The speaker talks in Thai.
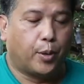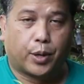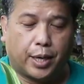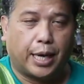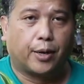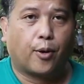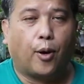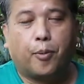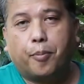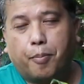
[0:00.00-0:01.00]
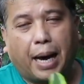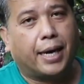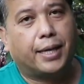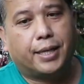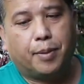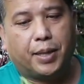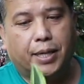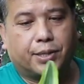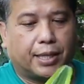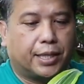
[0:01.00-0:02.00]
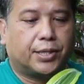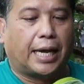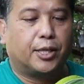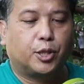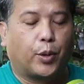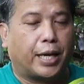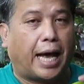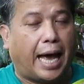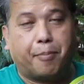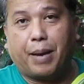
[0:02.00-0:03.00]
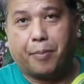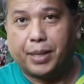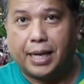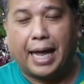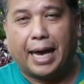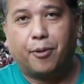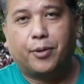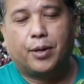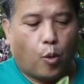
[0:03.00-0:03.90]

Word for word: โดดเด่นของใบที่มีสีสันสวยงามแบบนี้แล้ว